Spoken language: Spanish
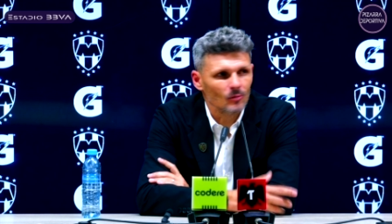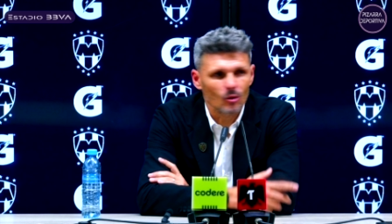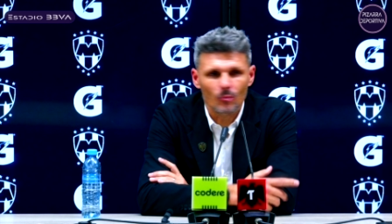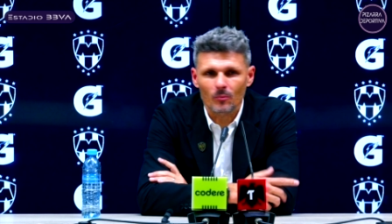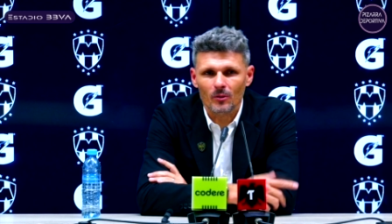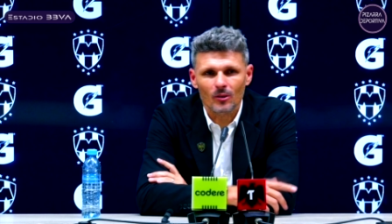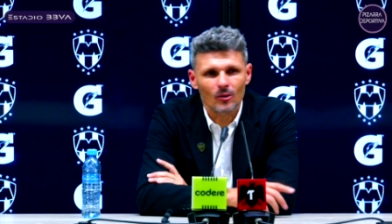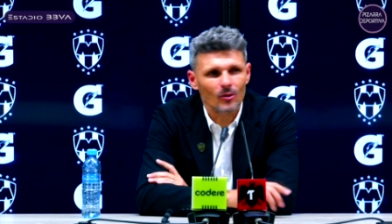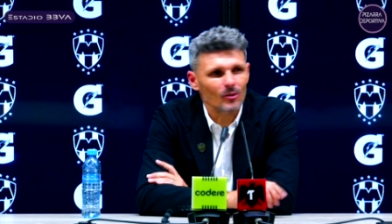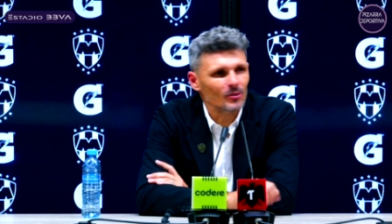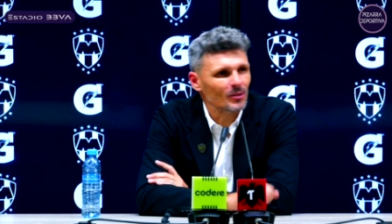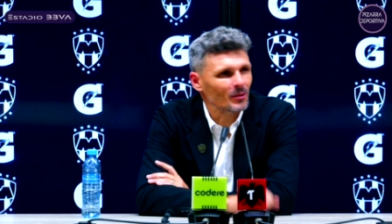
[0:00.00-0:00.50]
No
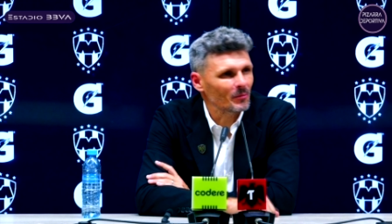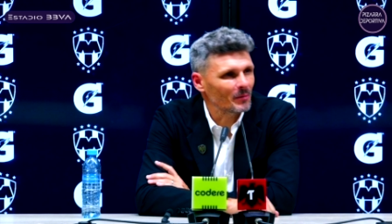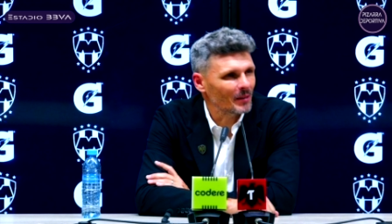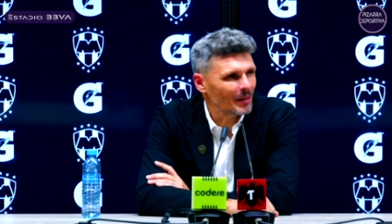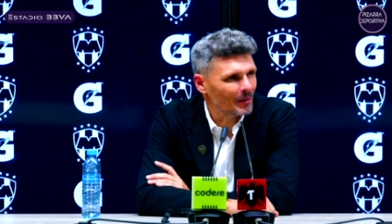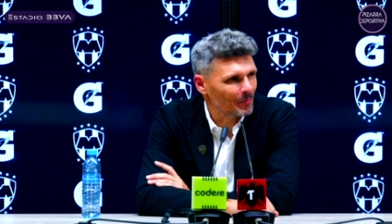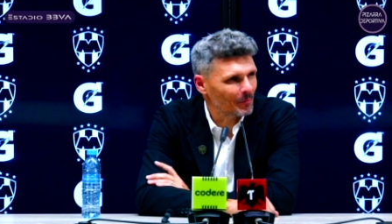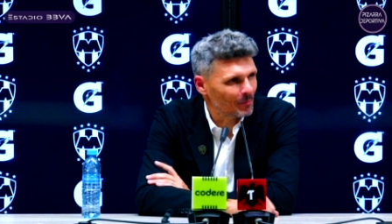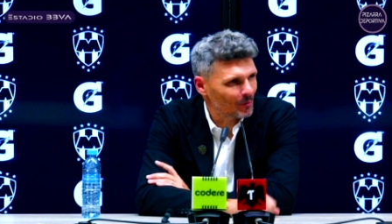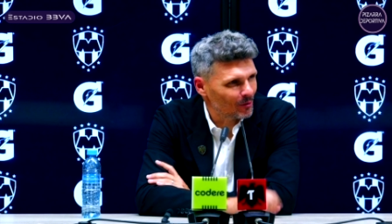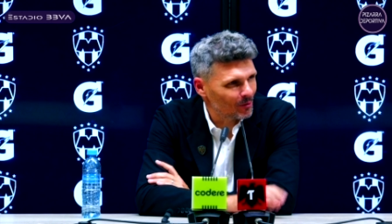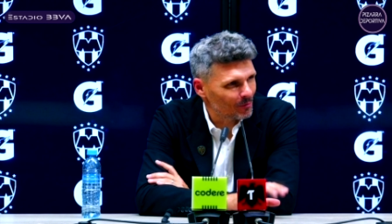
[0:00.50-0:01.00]
me dejó
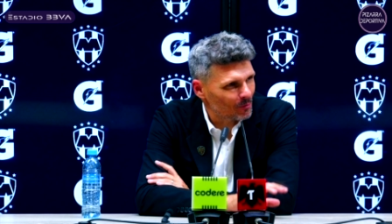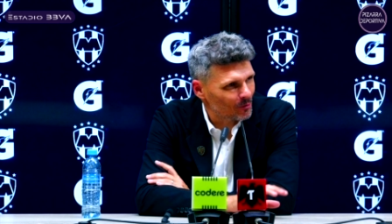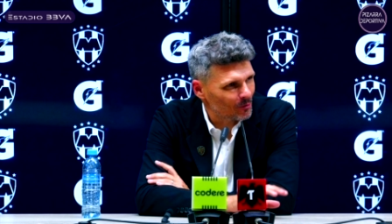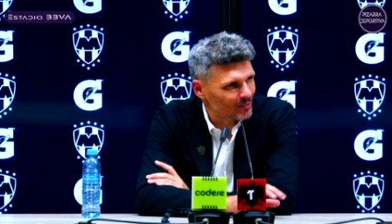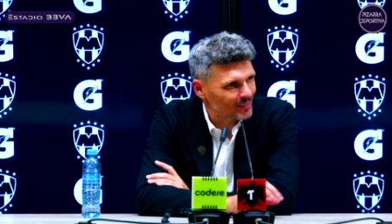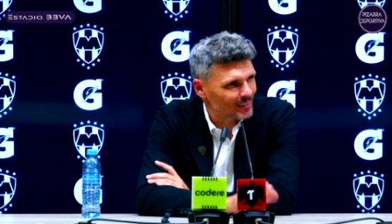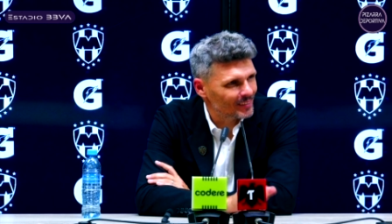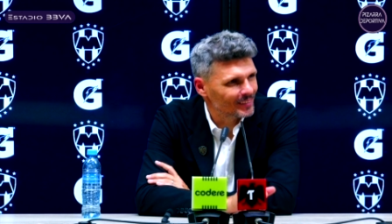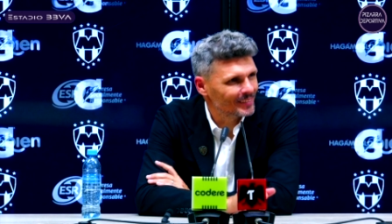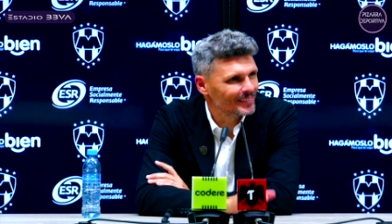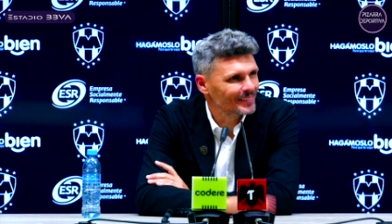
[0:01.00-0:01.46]
terminar, pero no importa.